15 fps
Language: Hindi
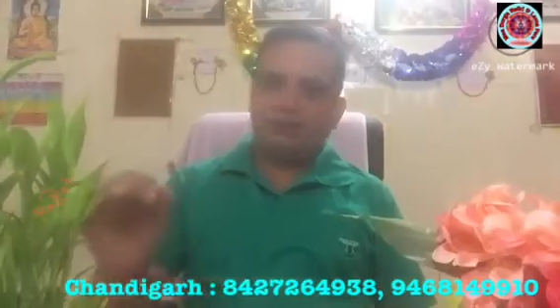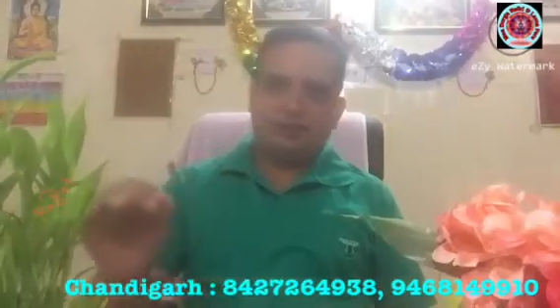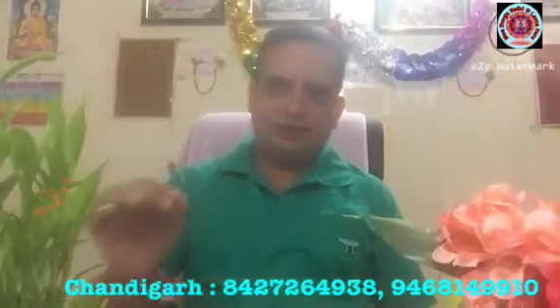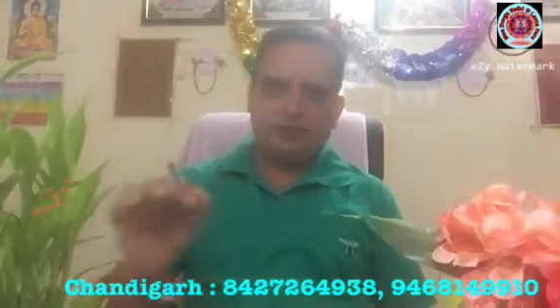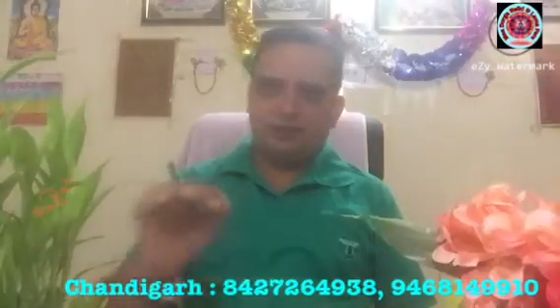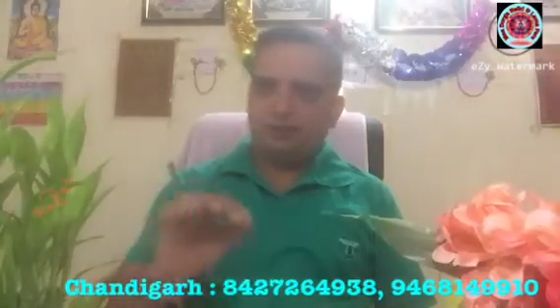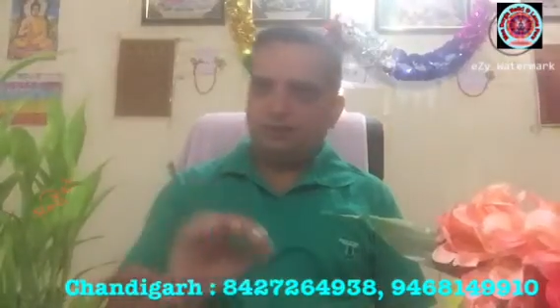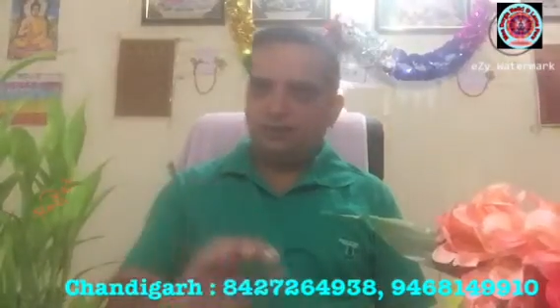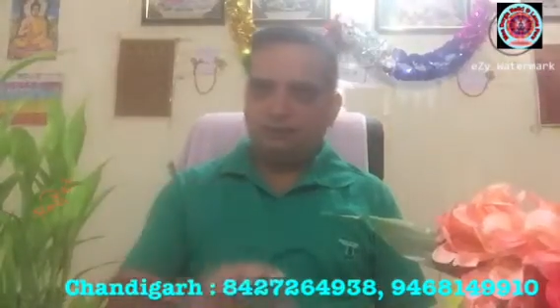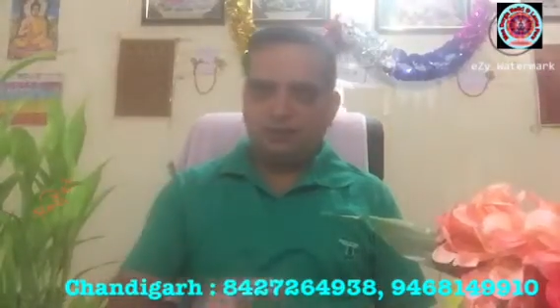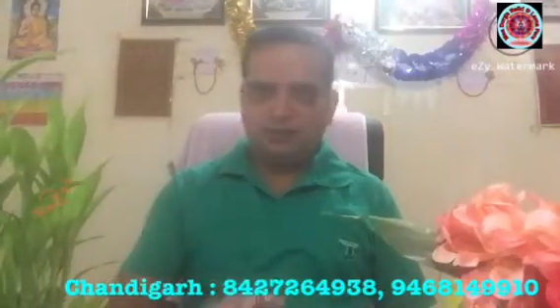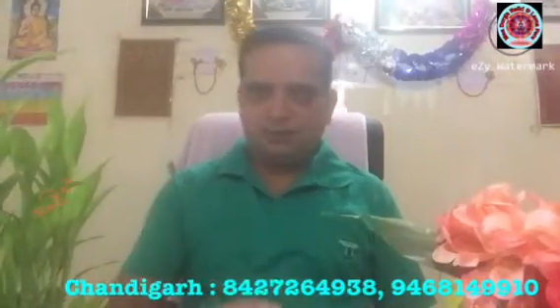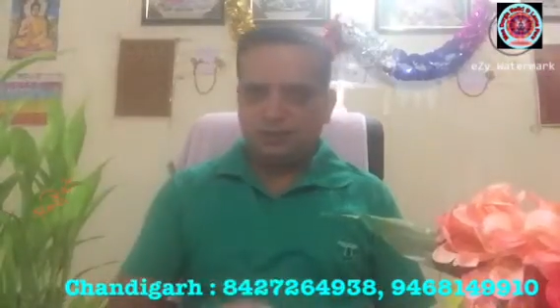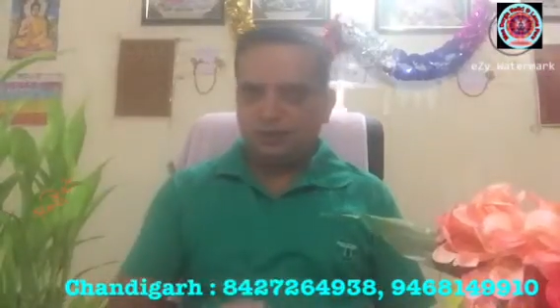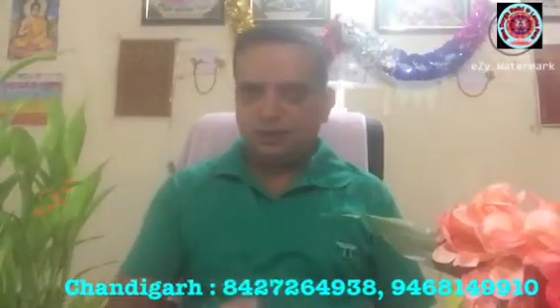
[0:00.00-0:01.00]
पैसे हमारे
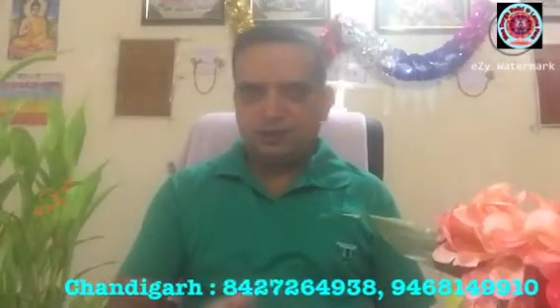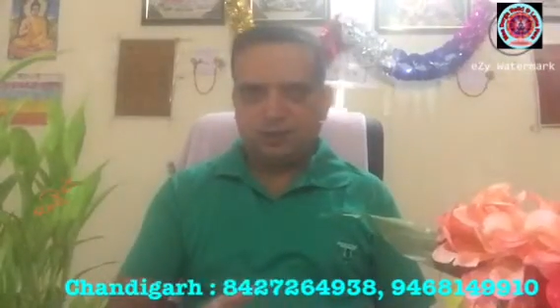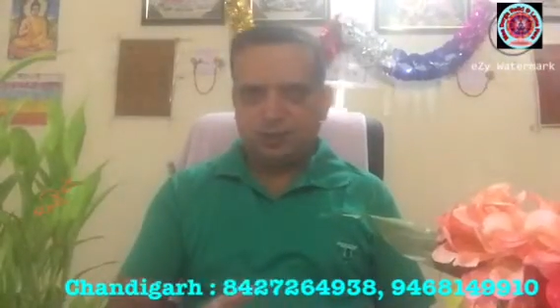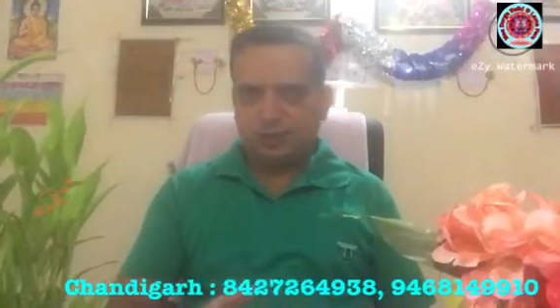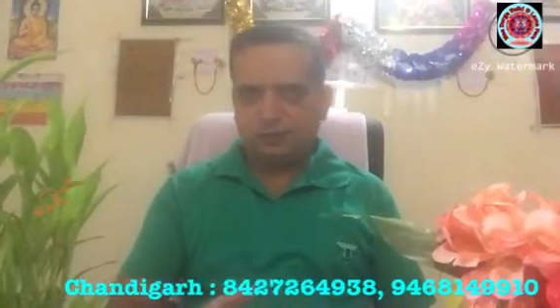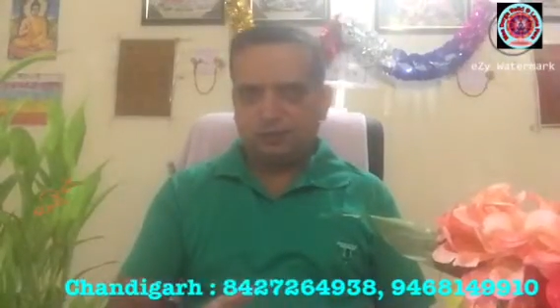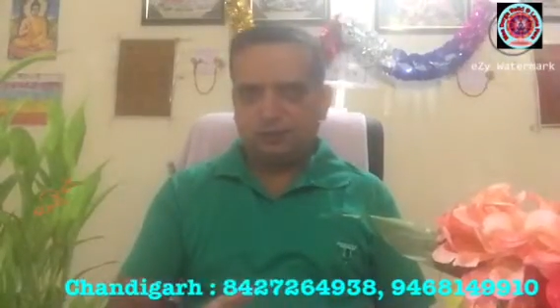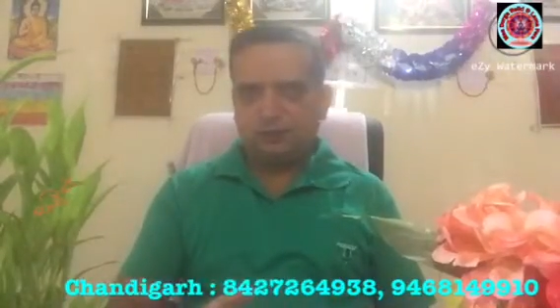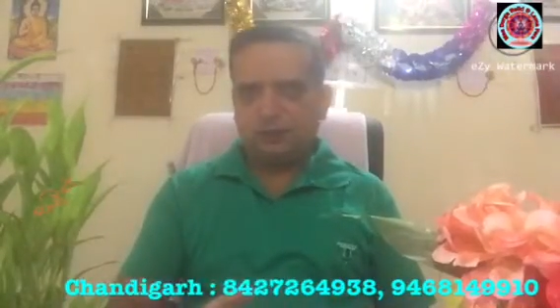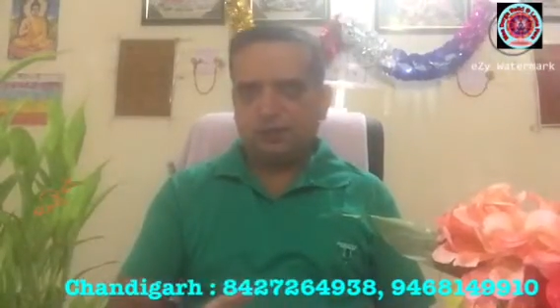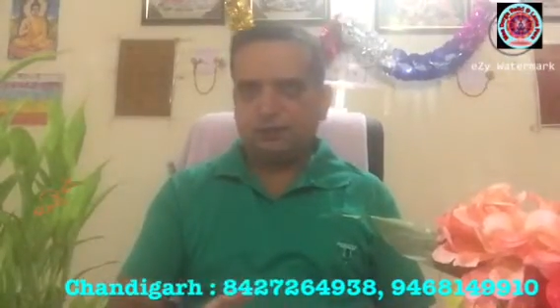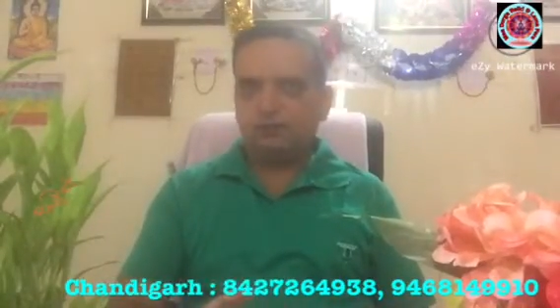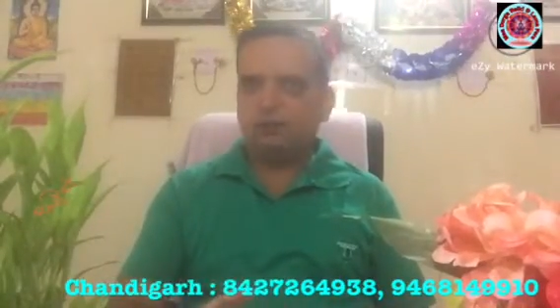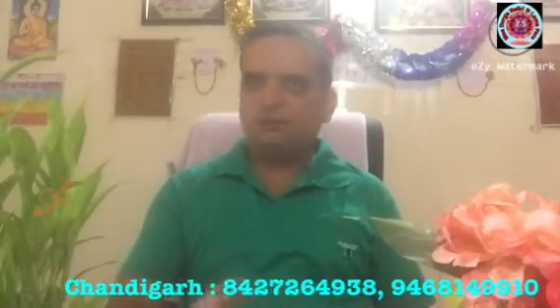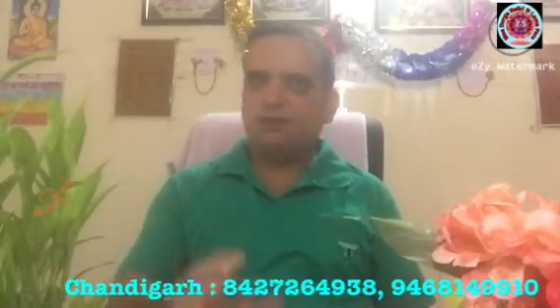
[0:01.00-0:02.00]
पास भेज देते ट्रांसफर करवा
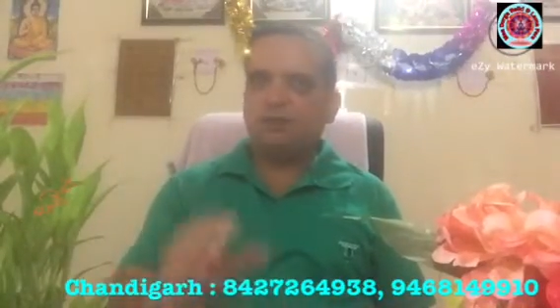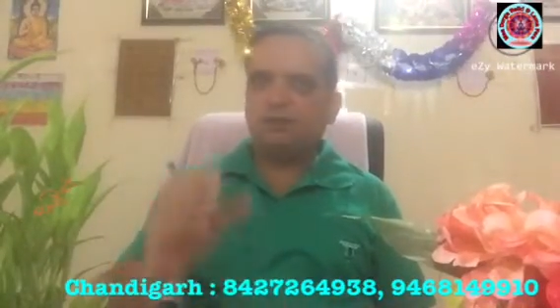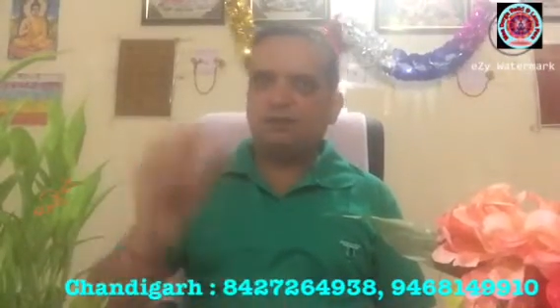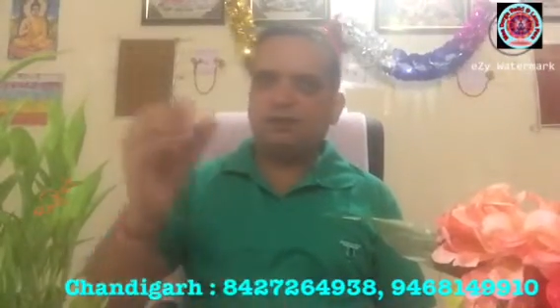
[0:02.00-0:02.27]
देते तो हम लामा